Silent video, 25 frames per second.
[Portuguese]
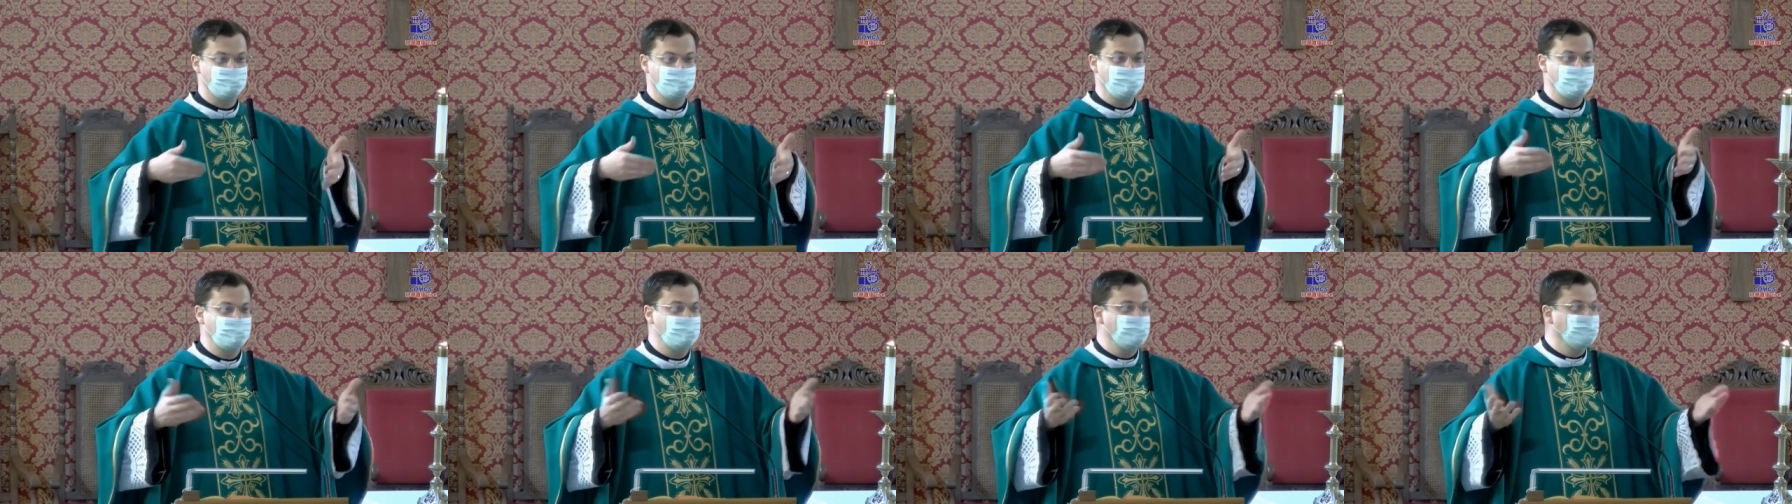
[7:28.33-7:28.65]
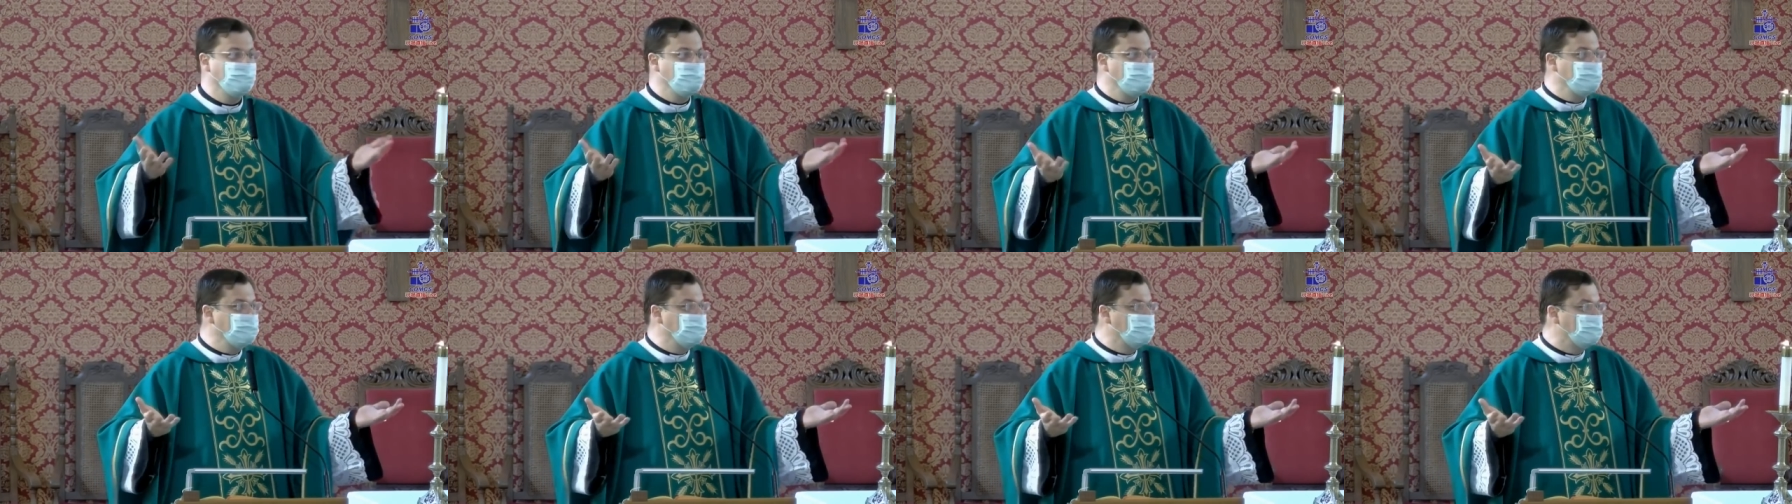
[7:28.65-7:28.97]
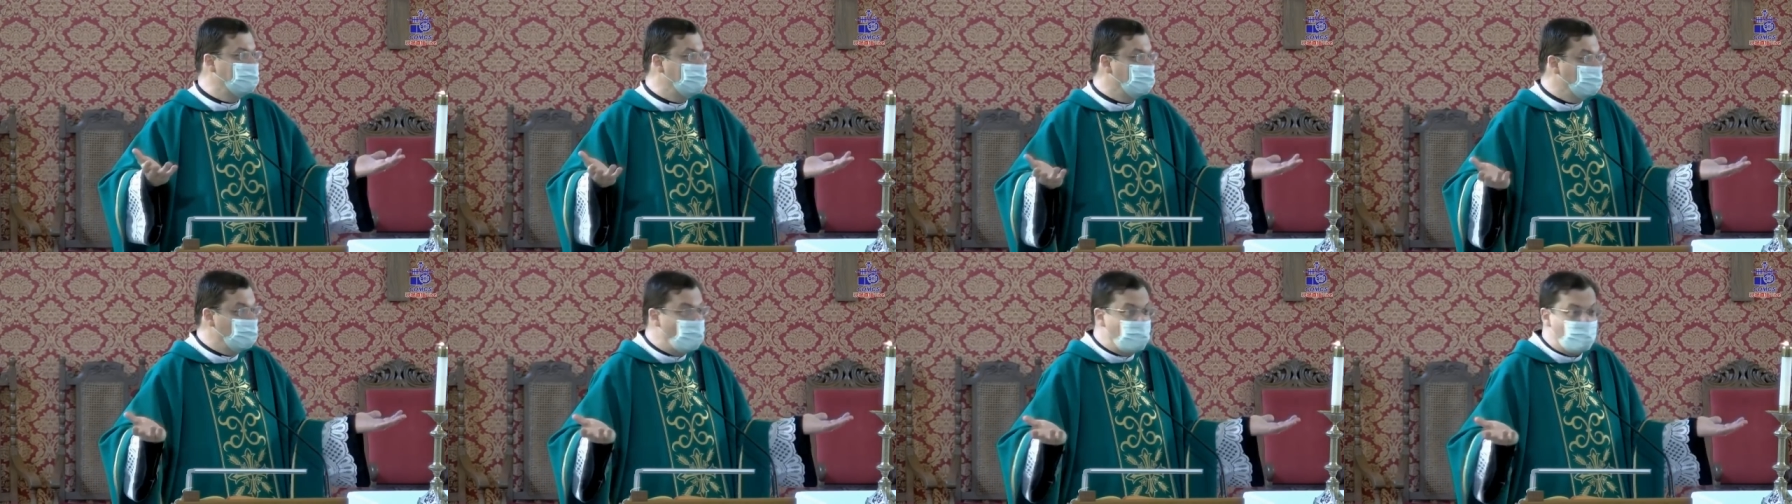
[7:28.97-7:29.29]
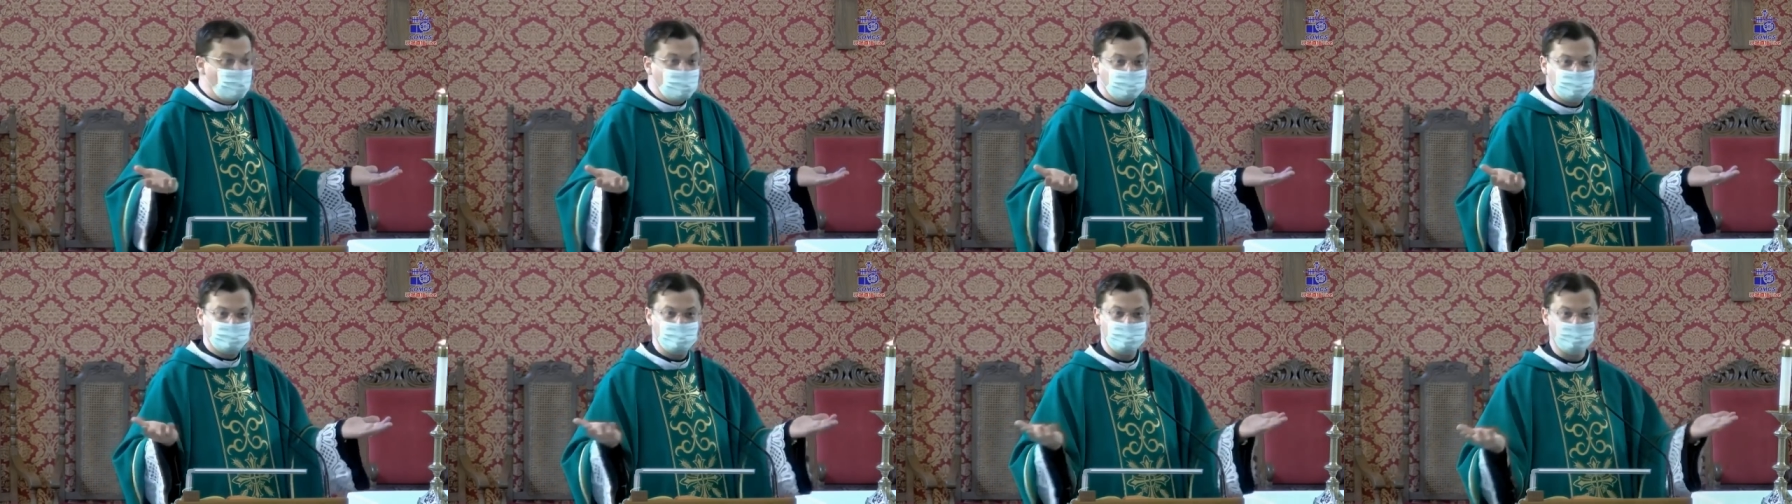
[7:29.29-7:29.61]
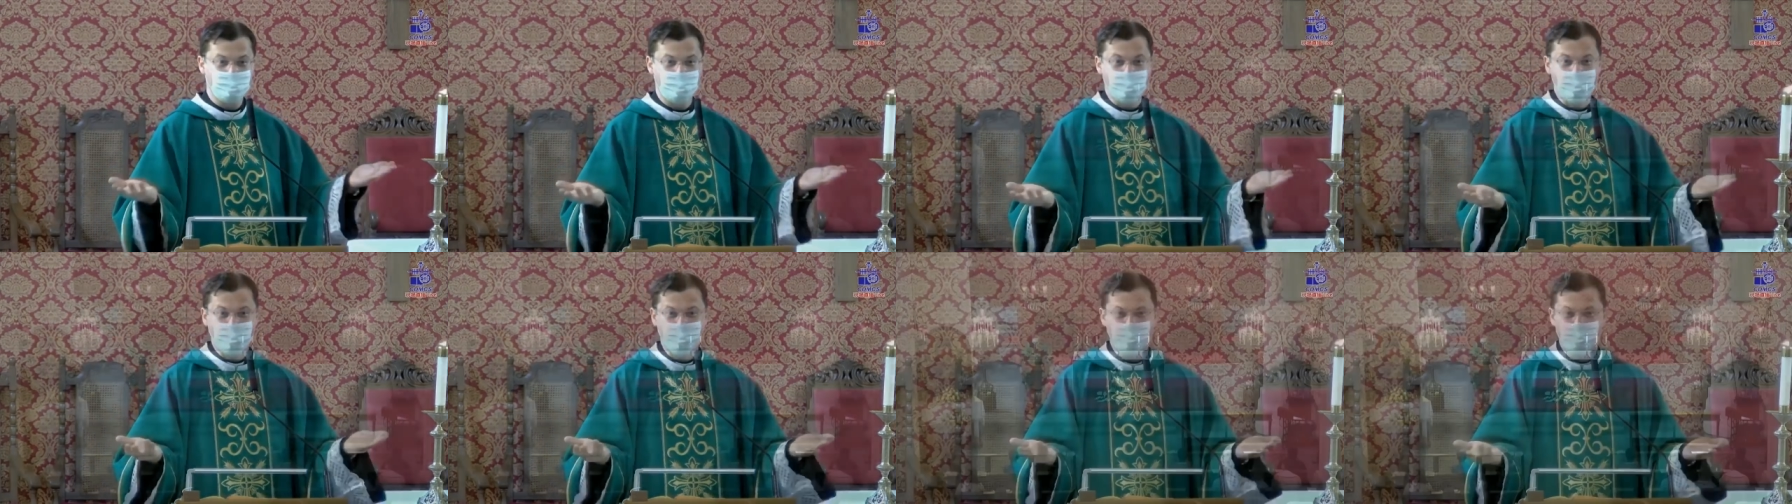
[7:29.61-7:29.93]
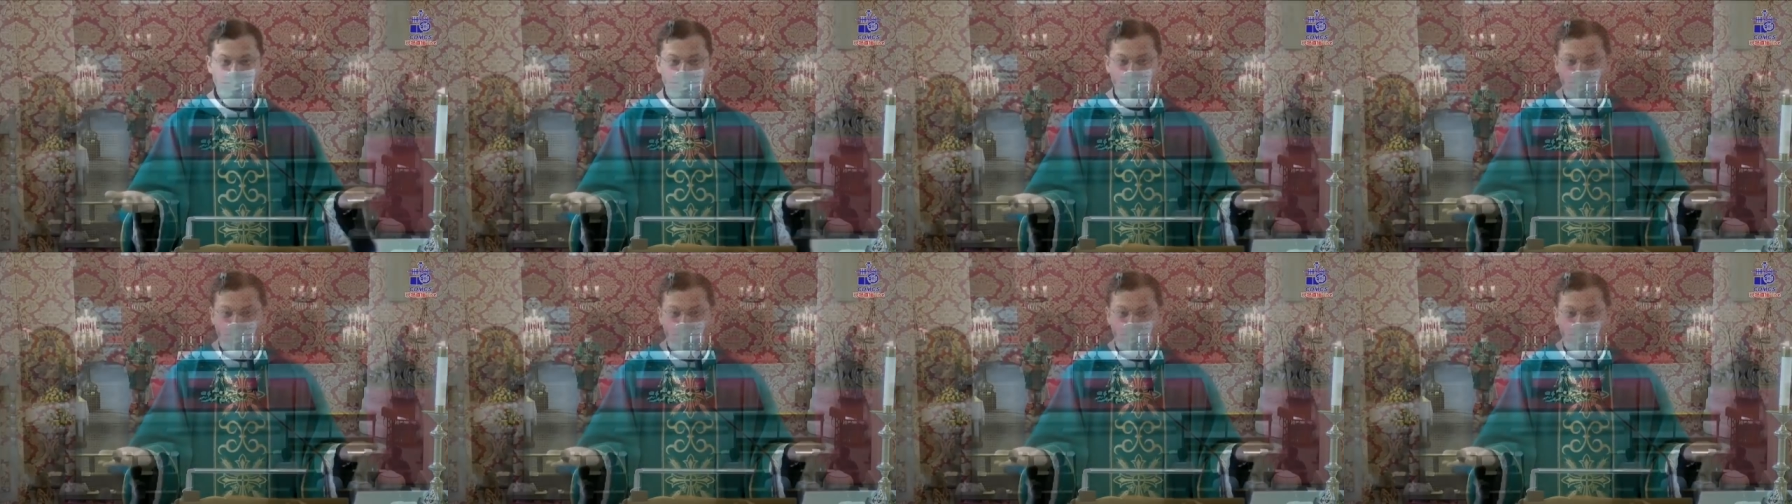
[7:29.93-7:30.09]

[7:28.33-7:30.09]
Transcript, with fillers: porque eu não, não, não acostumei